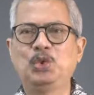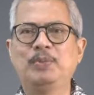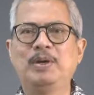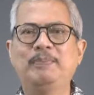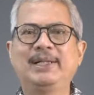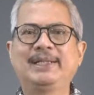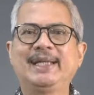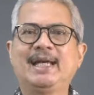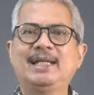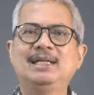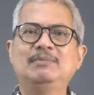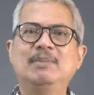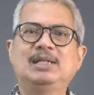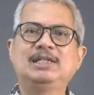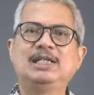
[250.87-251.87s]
membekali
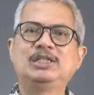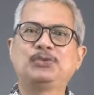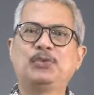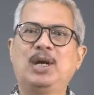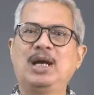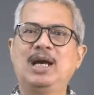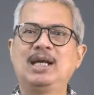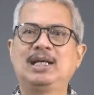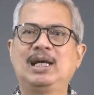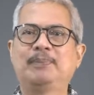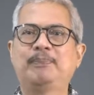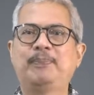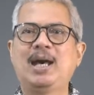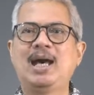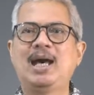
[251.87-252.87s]
mahasiswa agar
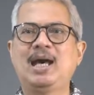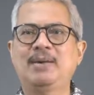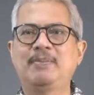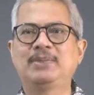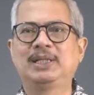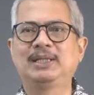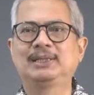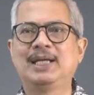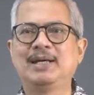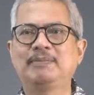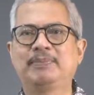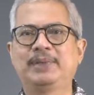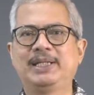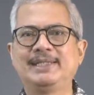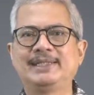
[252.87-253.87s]
paham tentang
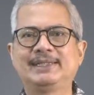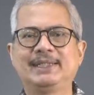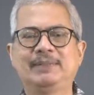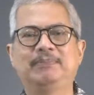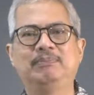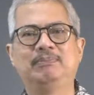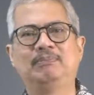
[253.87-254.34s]
prinsip